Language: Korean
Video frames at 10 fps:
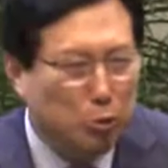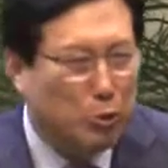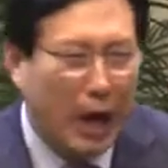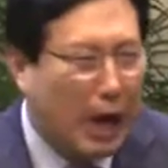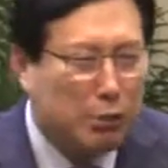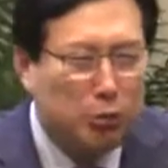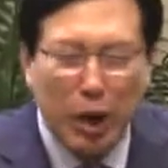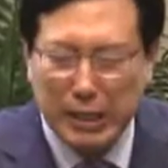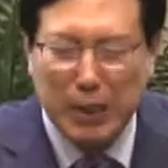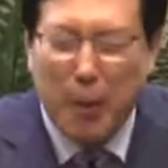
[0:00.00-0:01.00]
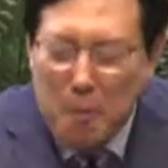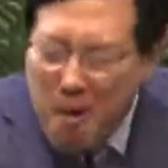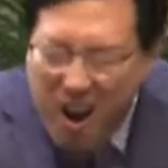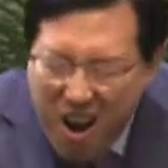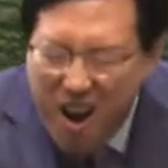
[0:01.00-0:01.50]
또 살도 안 잡아.
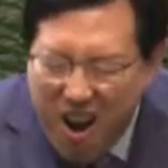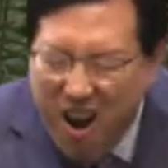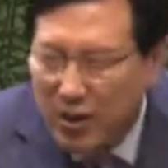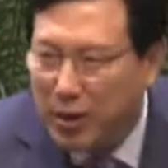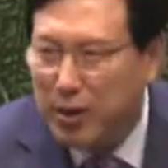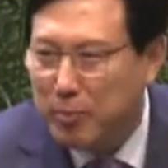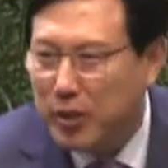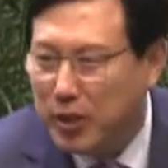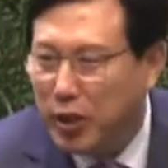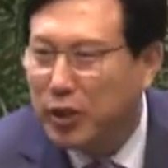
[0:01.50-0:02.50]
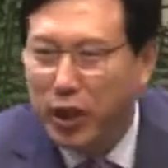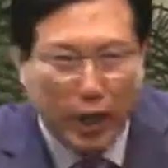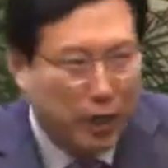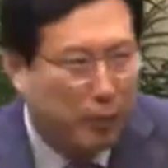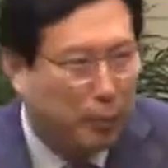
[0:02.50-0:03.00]
와! 트럼프
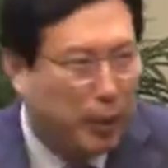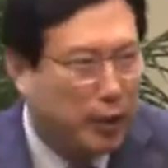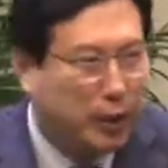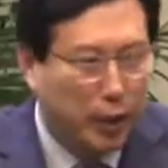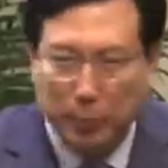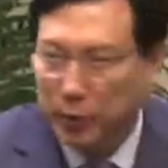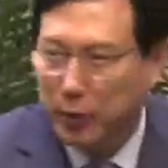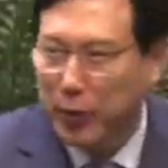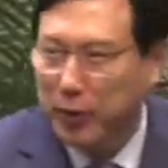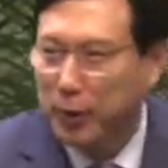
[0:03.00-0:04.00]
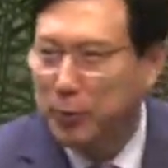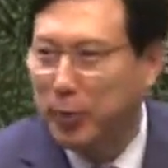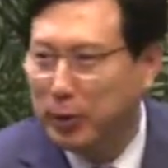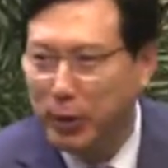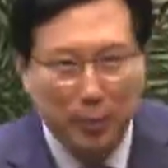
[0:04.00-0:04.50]
같아. 트럼프, 트럼프,
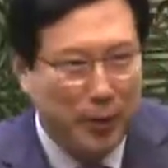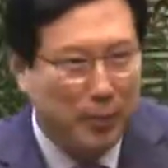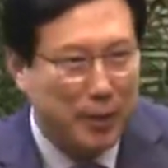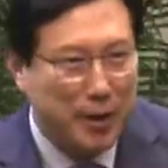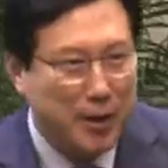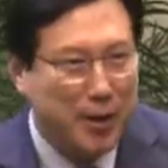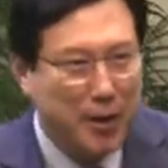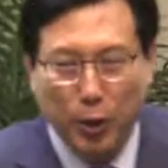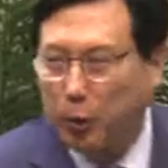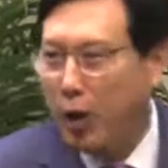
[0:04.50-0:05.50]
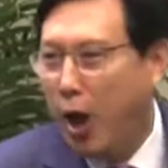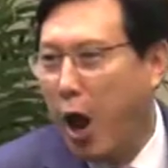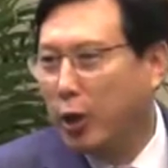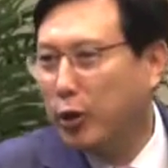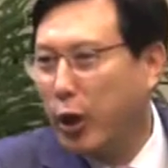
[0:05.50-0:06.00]
트럼프, 트럼프? 맞아? 트럼프.
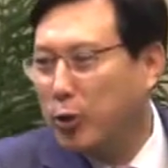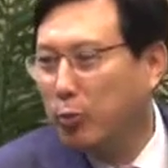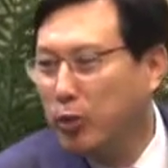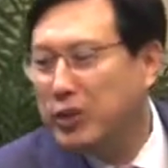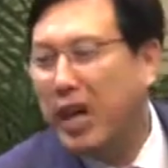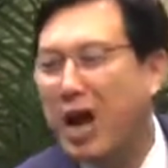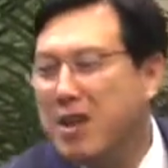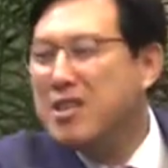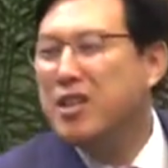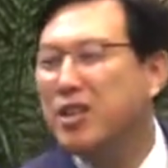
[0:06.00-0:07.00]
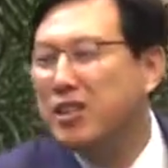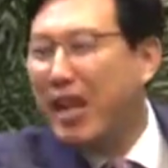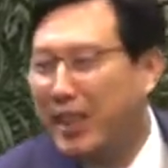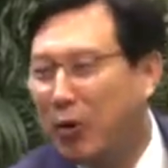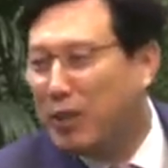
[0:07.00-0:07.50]
아, 그것까지 뭐 사, 이거
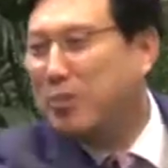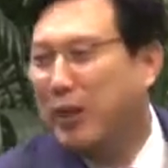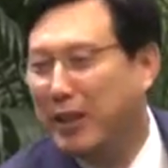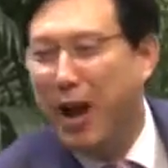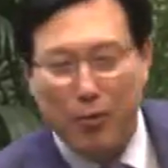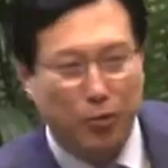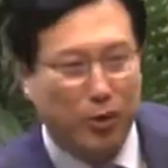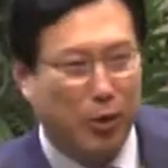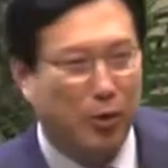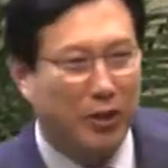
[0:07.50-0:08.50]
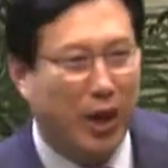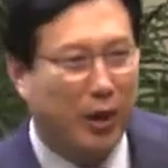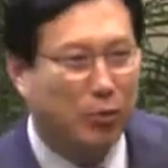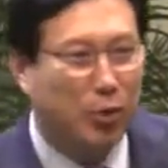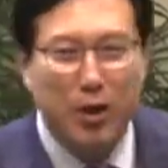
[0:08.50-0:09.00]
세다고 힘이 있나? 웃기고 있네.
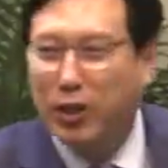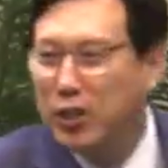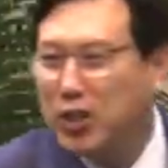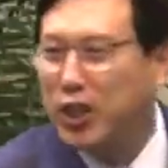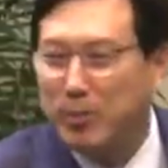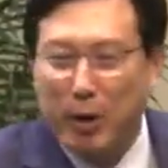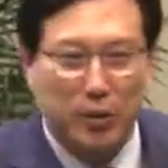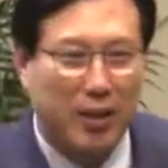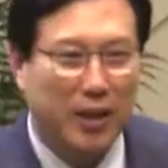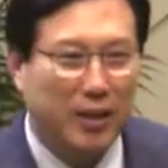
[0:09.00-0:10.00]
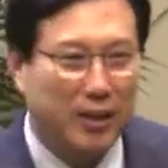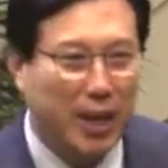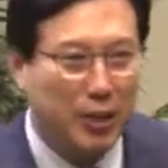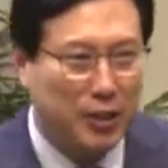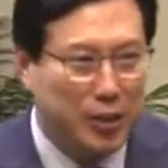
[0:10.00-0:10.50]
아이고, 그거 씨름하고
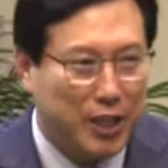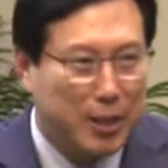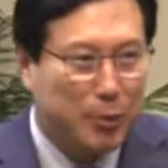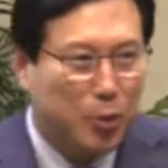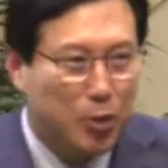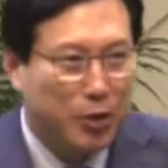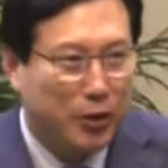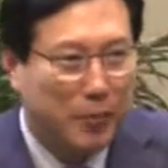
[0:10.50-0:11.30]
나는 더 세게 잡을 수 있어.